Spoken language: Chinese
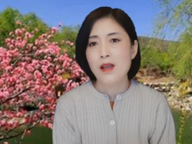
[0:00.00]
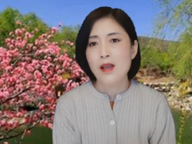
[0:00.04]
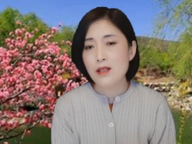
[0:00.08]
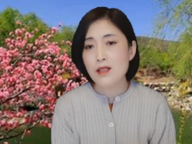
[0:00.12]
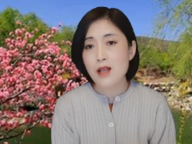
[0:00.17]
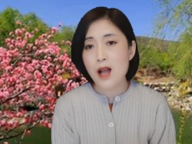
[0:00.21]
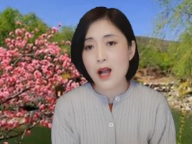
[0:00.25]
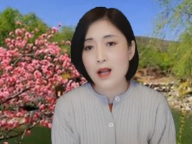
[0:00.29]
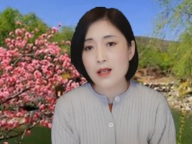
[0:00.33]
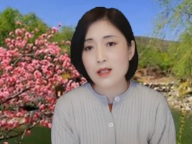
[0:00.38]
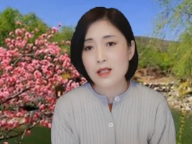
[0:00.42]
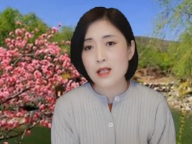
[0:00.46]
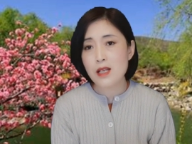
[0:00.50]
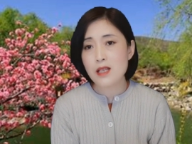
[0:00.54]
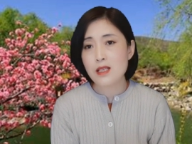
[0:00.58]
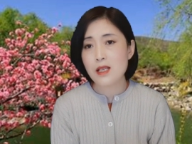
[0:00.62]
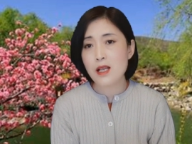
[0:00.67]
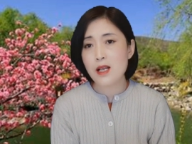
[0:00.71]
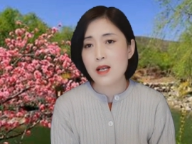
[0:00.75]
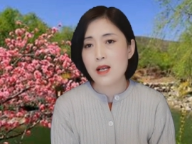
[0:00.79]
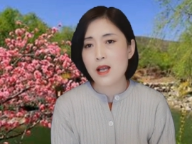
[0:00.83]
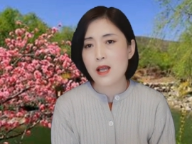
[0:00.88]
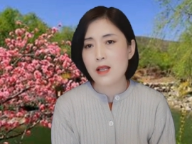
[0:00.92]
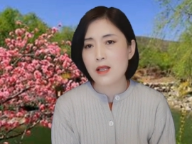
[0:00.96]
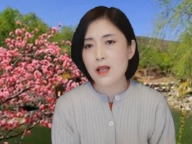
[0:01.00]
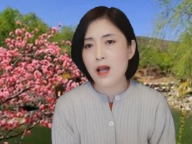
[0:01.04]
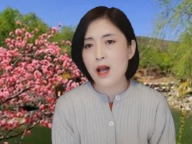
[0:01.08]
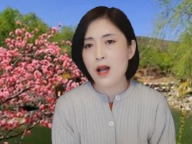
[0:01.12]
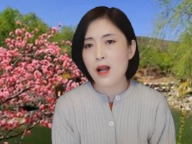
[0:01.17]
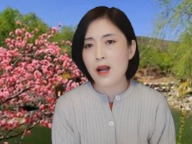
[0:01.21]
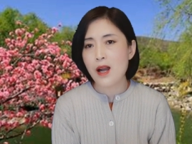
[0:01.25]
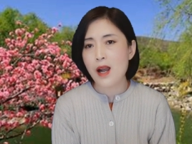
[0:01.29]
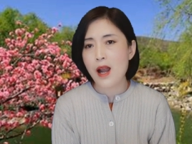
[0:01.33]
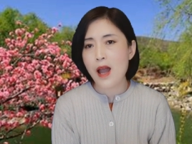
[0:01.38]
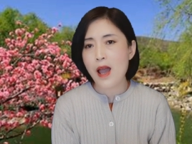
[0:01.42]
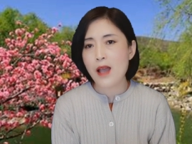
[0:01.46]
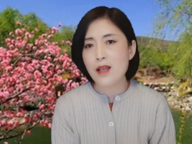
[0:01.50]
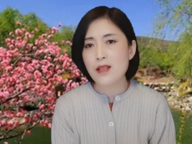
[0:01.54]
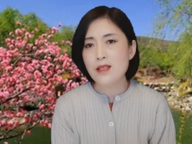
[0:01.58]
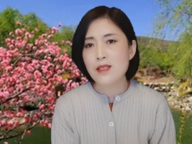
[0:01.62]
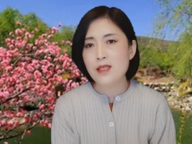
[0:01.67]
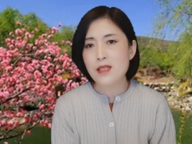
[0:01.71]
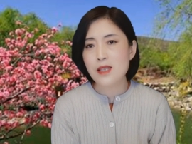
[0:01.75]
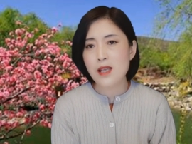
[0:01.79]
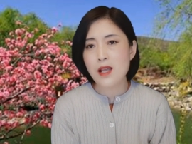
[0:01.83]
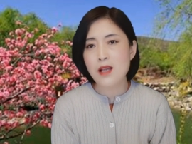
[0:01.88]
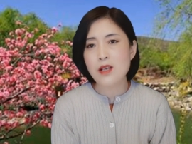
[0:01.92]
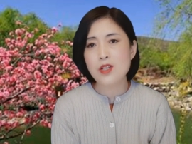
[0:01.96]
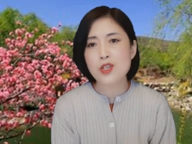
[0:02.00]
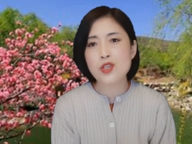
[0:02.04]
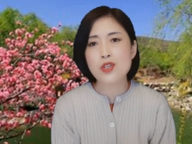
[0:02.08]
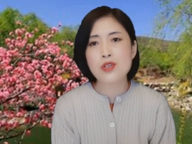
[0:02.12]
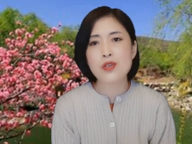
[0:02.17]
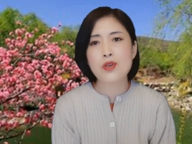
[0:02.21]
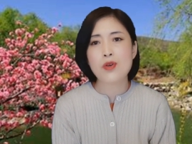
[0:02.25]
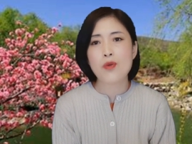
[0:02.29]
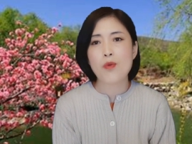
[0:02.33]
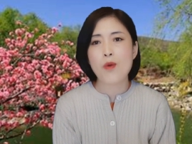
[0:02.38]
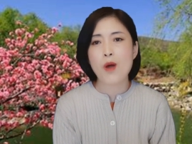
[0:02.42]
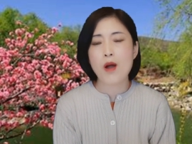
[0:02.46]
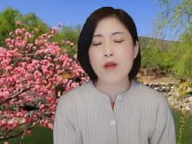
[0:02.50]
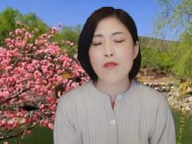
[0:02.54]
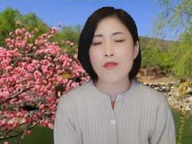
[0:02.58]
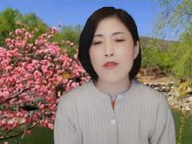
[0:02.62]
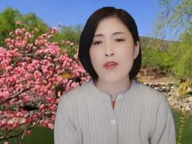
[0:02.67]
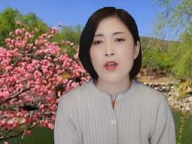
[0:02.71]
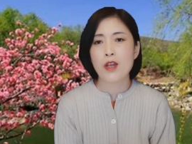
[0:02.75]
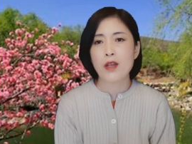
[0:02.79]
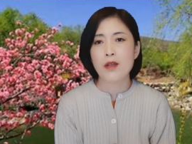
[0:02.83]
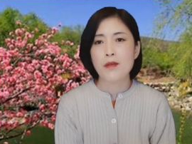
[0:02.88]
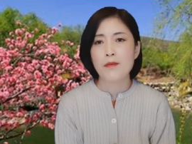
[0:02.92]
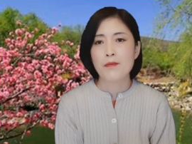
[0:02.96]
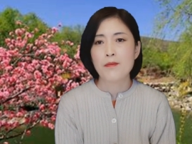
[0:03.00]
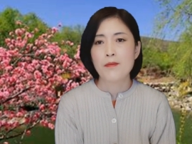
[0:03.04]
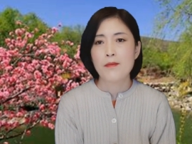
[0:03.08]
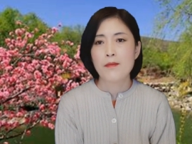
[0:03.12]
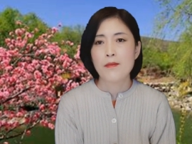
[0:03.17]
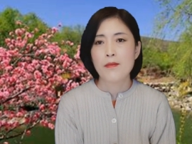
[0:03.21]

让这些人呢来监视王菲。